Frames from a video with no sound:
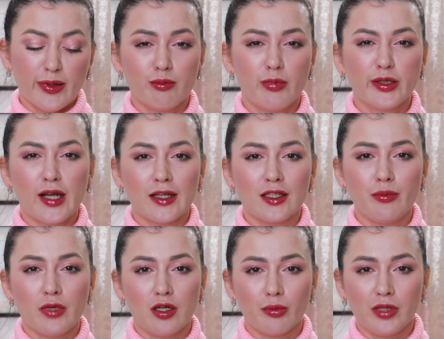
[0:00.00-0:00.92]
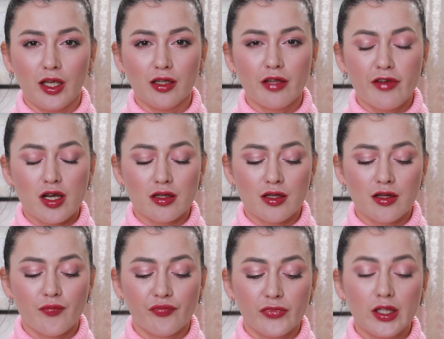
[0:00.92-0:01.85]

По, по крайней мере, мне, наверное,